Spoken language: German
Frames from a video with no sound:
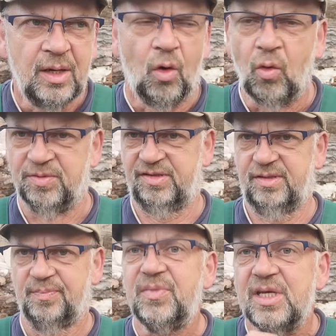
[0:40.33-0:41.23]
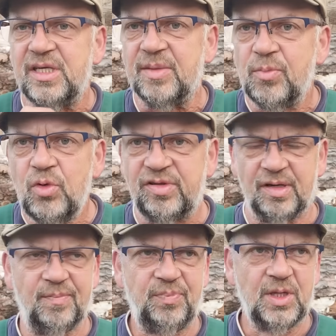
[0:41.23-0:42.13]
Obst,
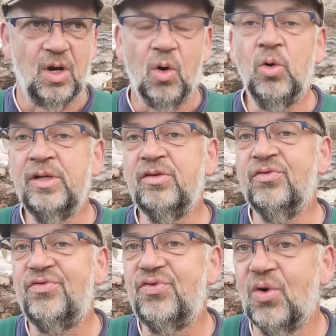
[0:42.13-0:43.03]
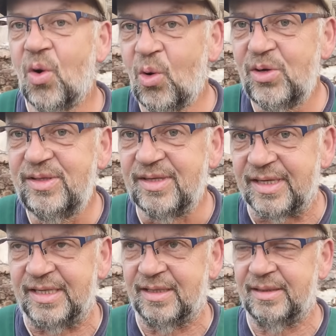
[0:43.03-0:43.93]
Gemüse und ein
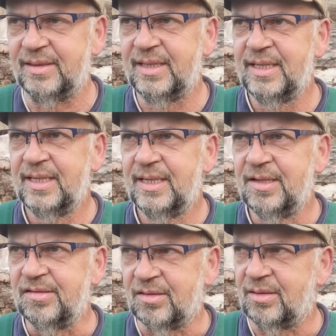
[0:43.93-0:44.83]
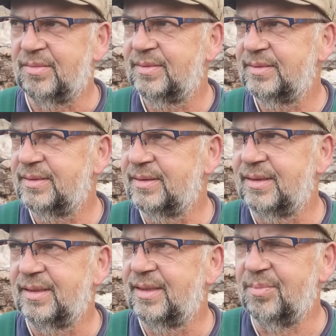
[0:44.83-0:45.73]
Fruchtriegel. So,
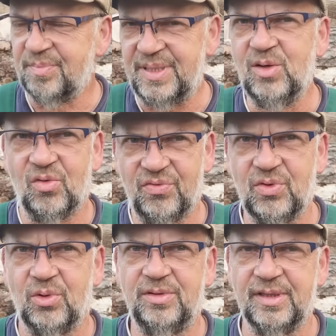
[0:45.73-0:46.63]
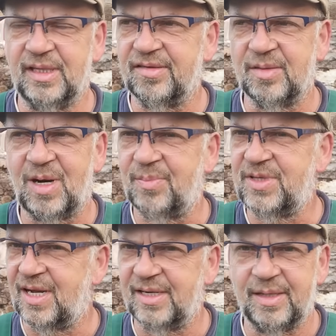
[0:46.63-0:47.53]
Bio-Fruchtriegel. Sag mal, habt
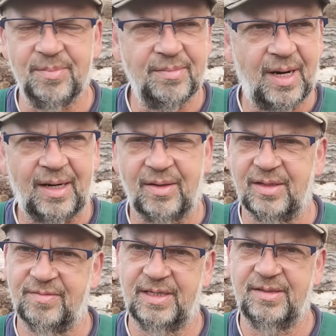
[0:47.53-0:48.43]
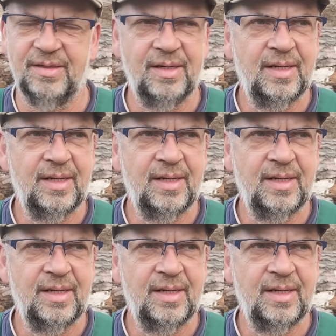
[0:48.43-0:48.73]
ihr alle eine Macke oder was?